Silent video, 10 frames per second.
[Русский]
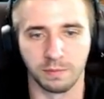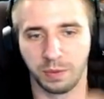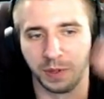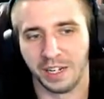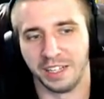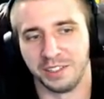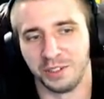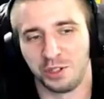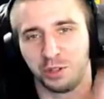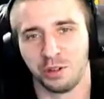Блять,
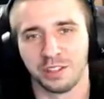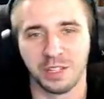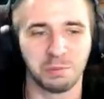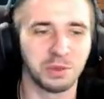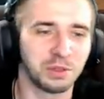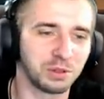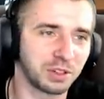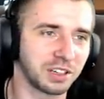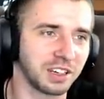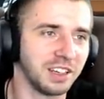еще одна
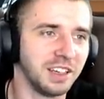пятерка.